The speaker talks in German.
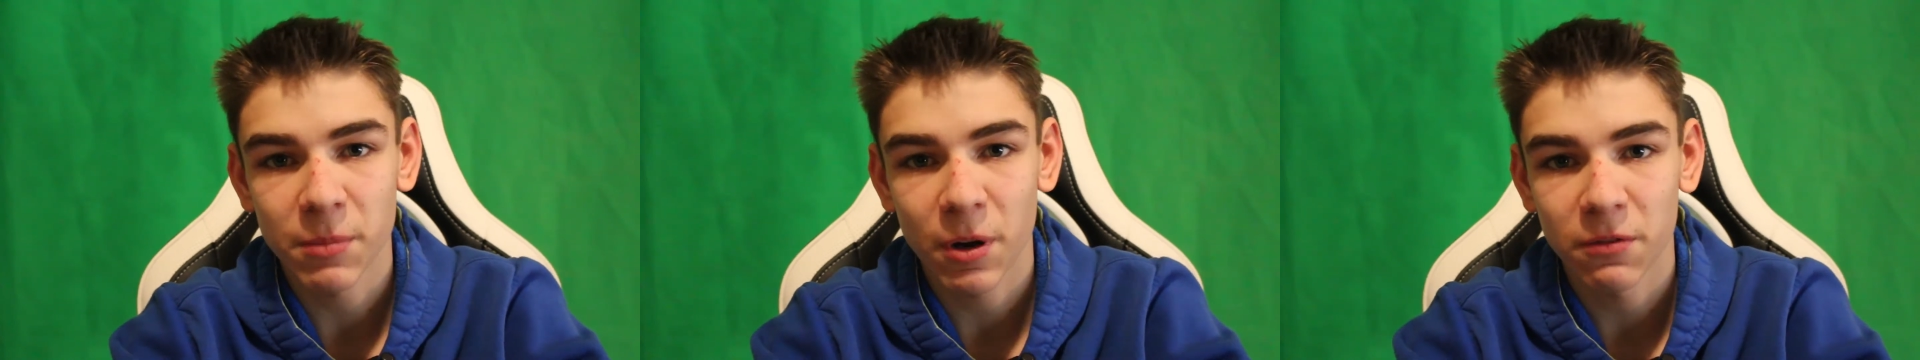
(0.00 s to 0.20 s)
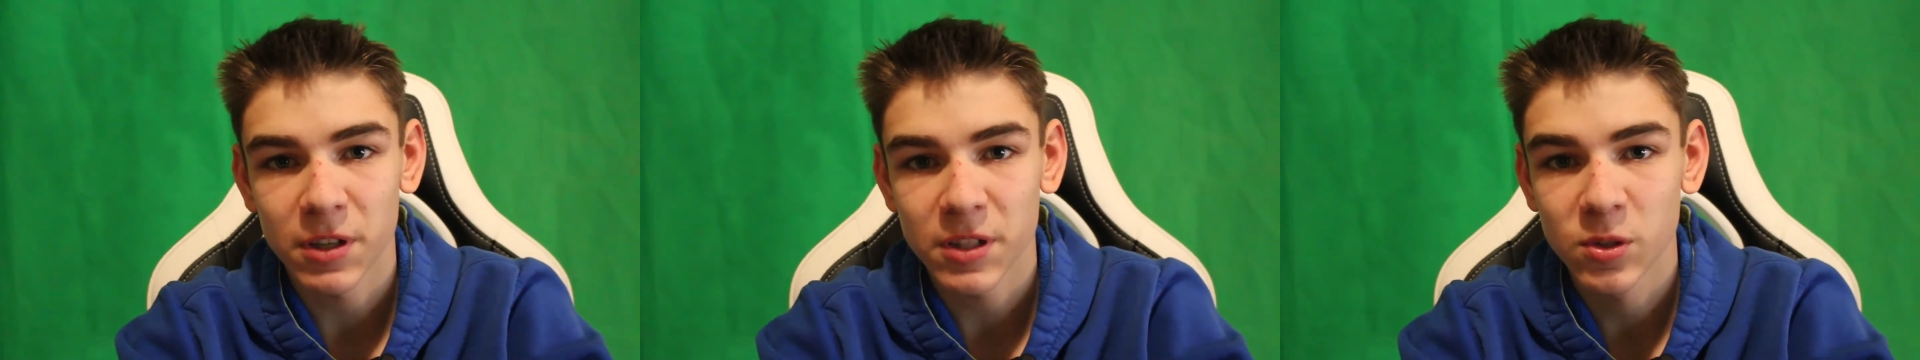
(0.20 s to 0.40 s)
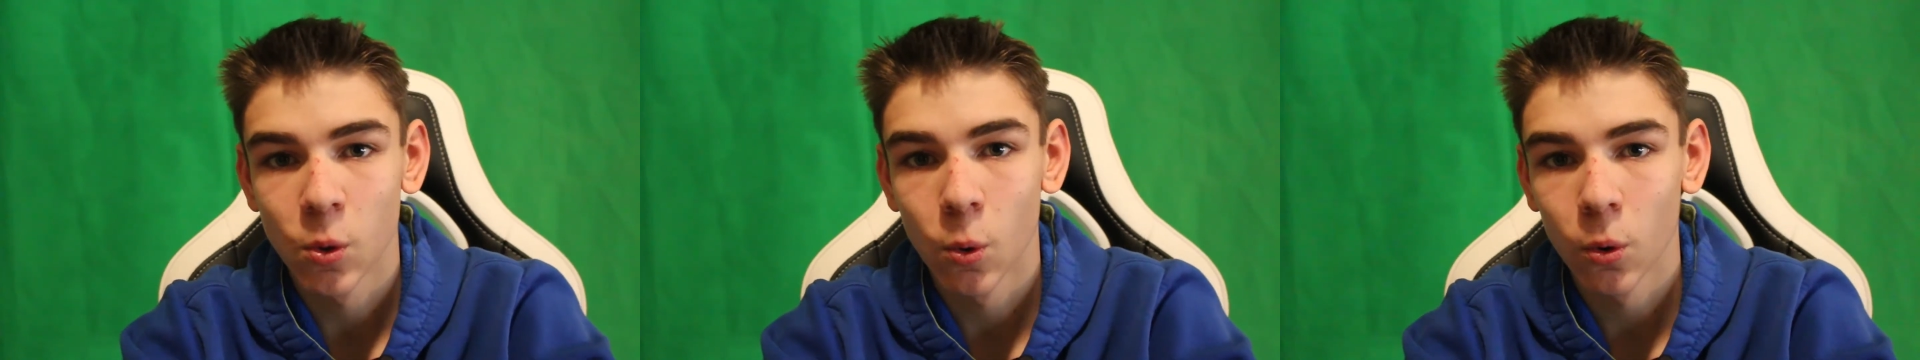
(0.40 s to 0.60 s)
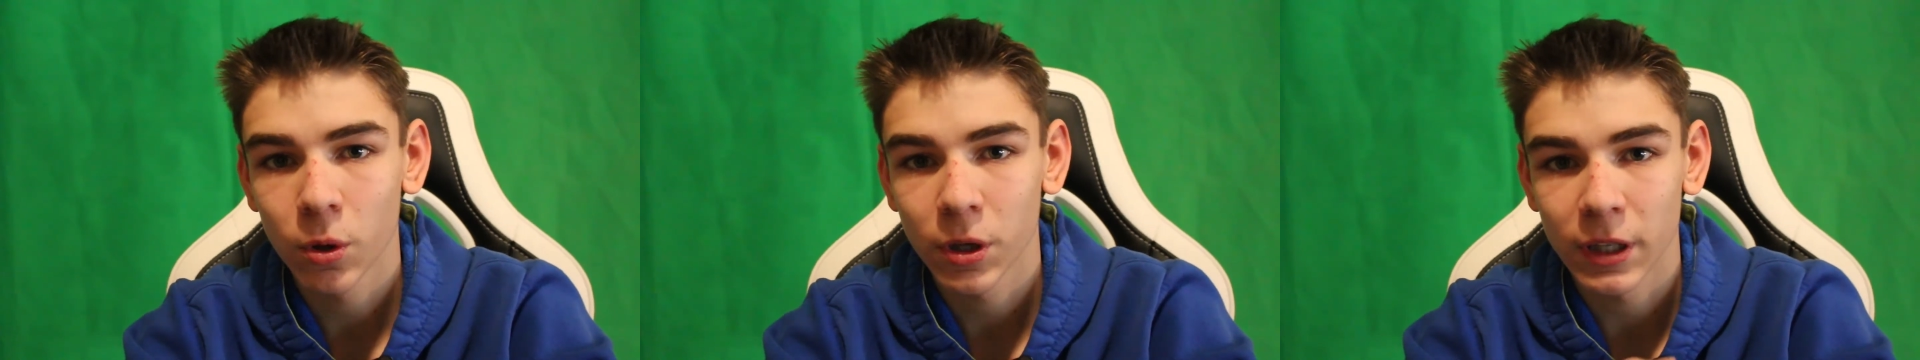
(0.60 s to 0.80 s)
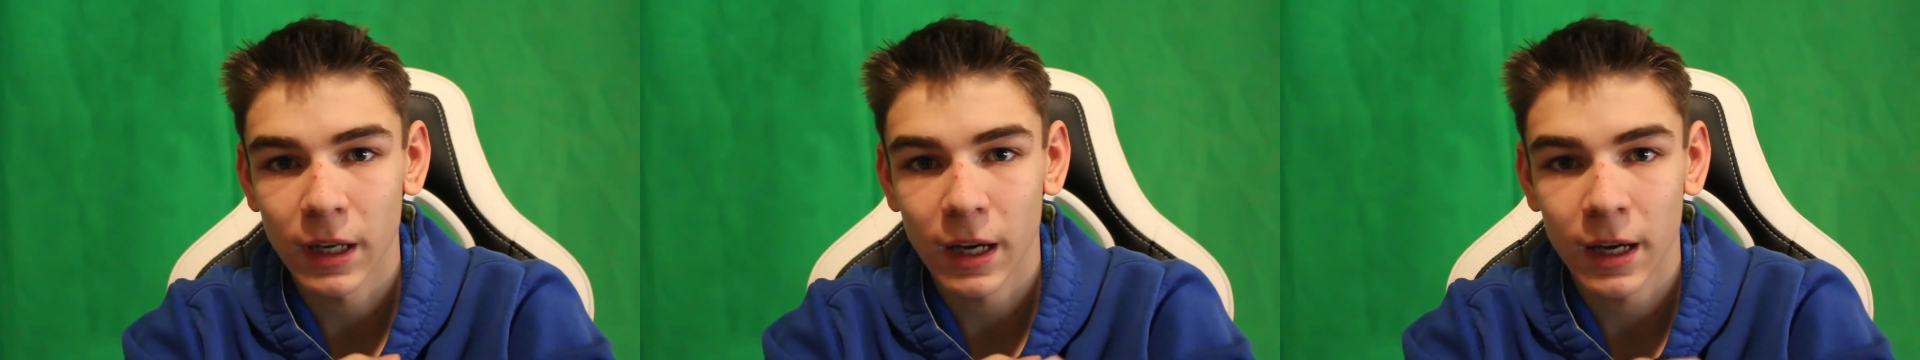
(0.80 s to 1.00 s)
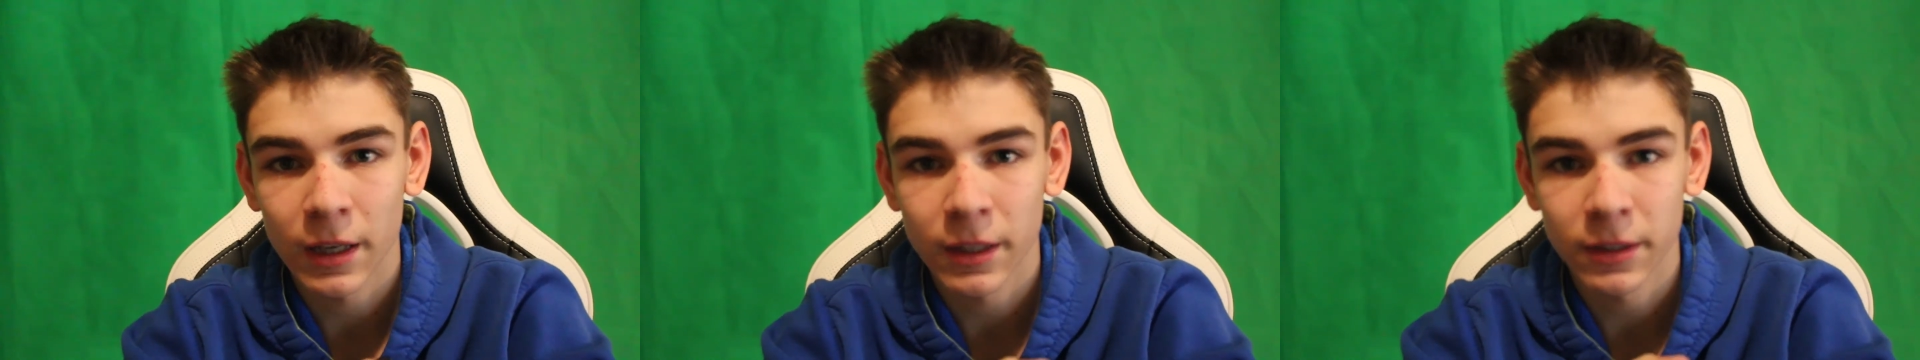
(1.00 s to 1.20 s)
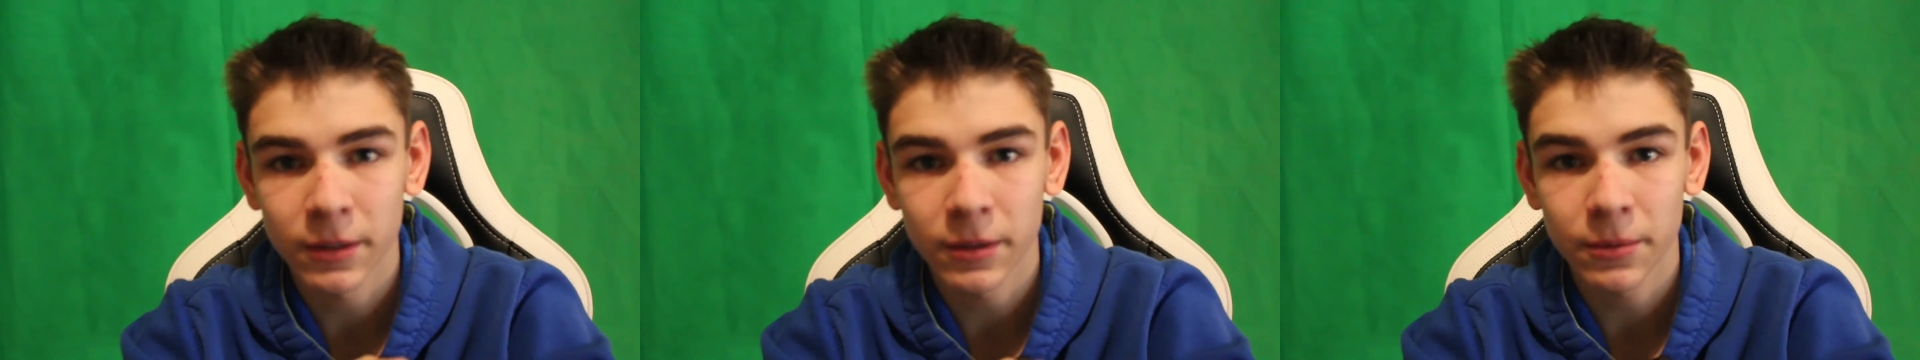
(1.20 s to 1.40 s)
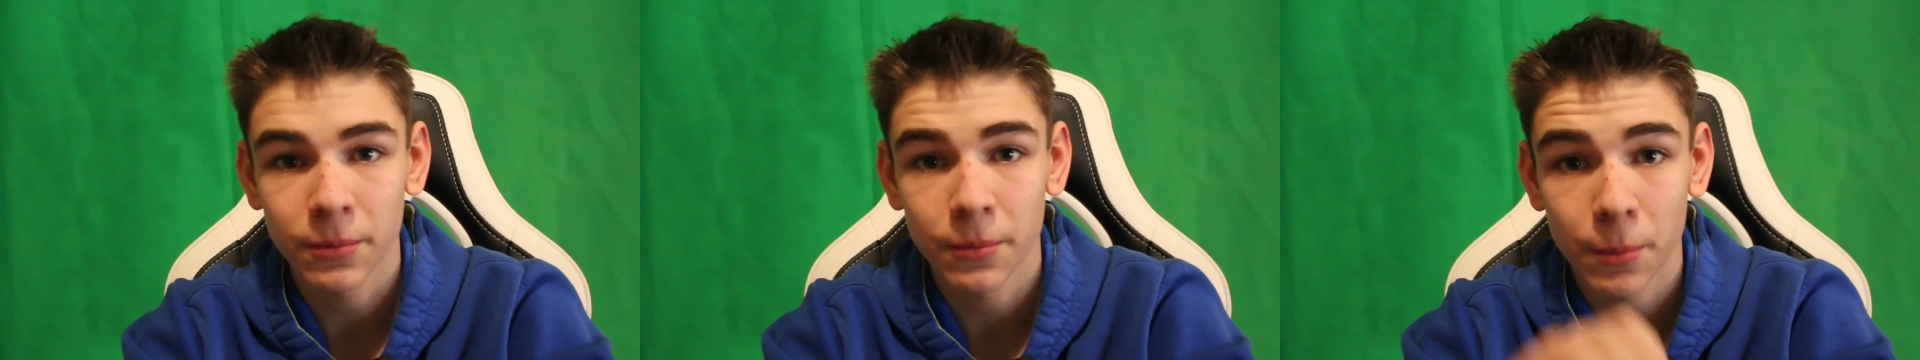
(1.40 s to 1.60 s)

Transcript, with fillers: mal was hochgeladen.